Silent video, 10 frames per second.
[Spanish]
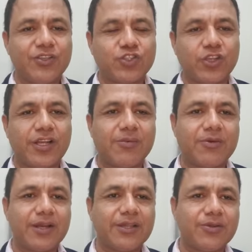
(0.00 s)
Soy el
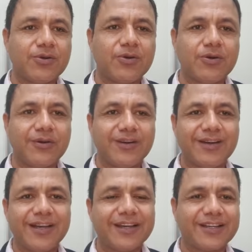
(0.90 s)
abogado
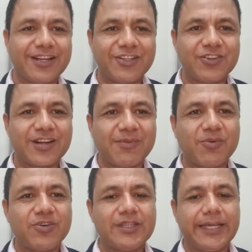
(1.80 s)
agrario
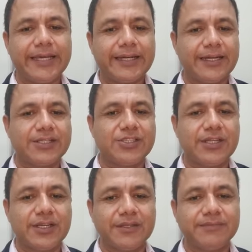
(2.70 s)
Ramón Herrera
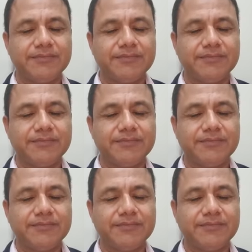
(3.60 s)
Chela